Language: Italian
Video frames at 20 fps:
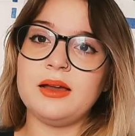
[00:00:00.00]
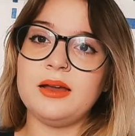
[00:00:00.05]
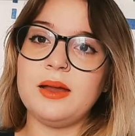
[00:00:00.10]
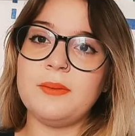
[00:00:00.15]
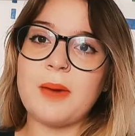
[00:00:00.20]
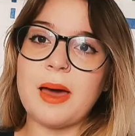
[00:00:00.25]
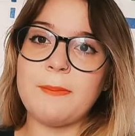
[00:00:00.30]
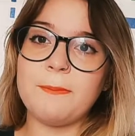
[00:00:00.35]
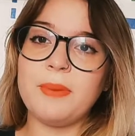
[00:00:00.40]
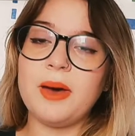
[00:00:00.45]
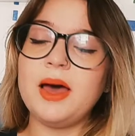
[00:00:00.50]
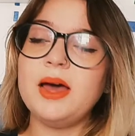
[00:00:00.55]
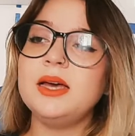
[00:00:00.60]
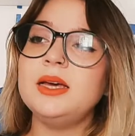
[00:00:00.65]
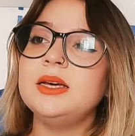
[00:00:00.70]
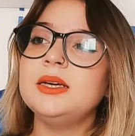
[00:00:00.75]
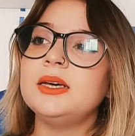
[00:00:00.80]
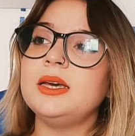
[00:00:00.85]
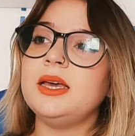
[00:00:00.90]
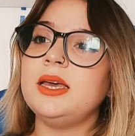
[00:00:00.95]
la mappa
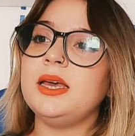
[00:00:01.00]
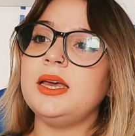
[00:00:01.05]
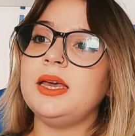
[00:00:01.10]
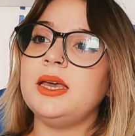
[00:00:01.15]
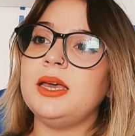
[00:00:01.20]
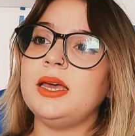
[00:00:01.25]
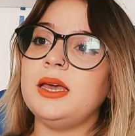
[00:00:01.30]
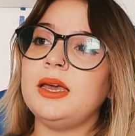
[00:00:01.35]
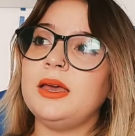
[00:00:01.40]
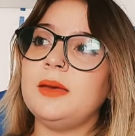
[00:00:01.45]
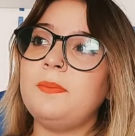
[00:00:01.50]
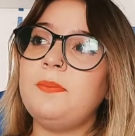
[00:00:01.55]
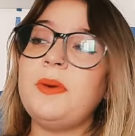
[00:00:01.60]
eh,